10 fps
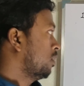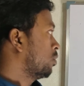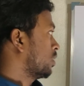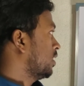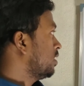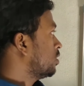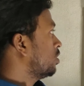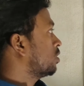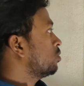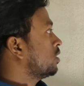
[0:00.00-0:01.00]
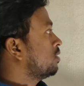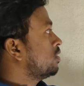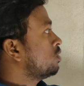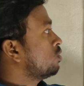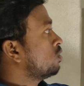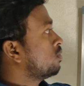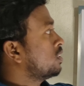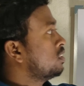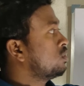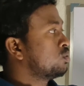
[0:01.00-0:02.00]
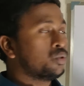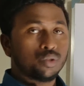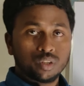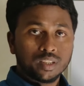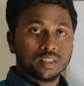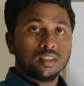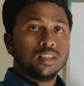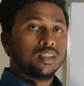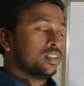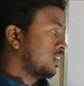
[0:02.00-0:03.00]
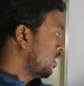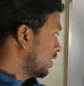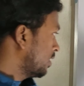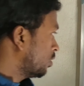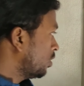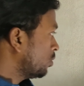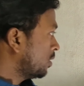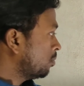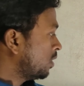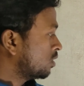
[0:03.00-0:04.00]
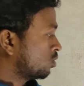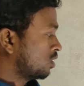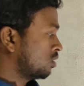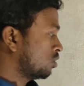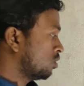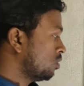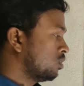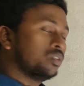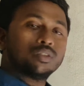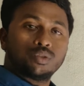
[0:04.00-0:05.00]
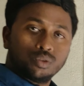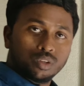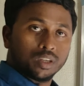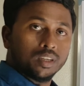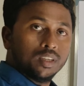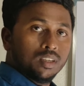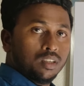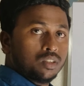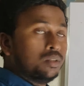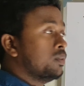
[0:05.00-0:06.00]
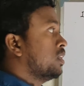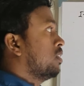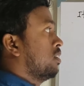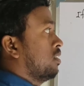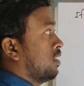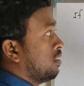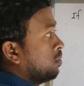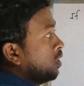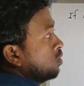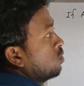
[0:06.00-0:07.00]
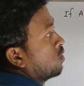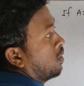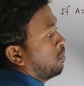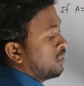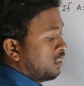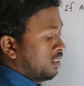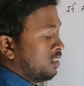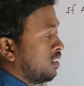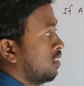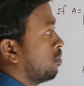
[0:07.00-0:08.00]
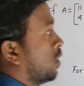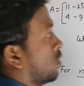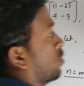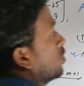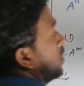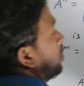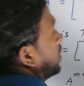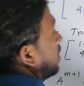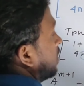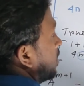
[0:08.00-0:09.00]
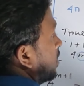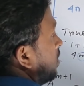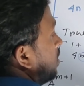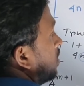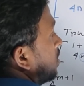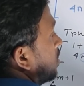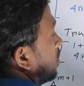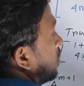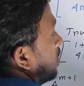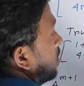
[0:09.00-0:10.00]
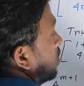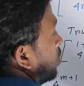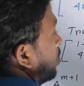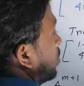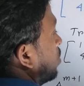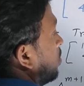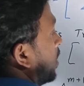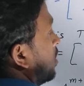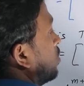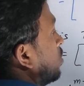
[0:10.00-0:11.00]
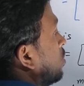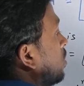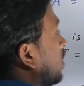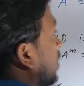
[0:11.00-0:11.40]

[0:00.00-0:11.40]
এবং এন ইকুয়াল টু এম এর জন্য আমরা যদি ট্রু ধরে নিই তাহলে এন ইকুয়াল টু এম প্লাস ওয়ানের জন্য ট্রু হয় অতএব এন বিলংস টু ক্যাপিটাল এন এন বিলংস টু ক্যাপিটাল এন সমস্ত মানের জন্যই